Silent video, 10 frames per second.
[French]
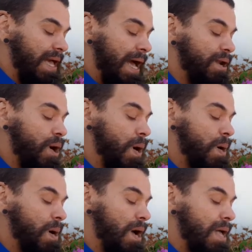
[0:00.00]

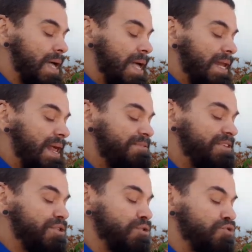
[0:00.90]
Alors, la
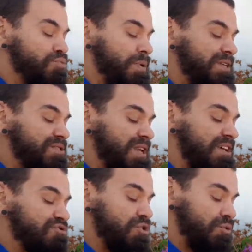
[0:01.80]
figure du
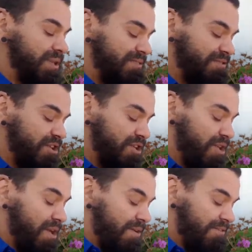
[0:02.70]
personnage que l'on évoque
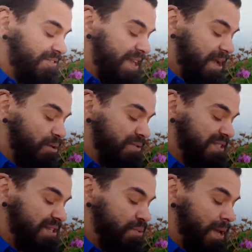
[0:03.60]
vient
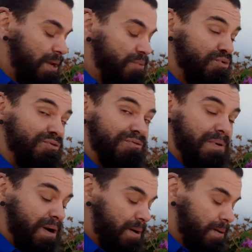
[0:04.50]
continuer le mouvement.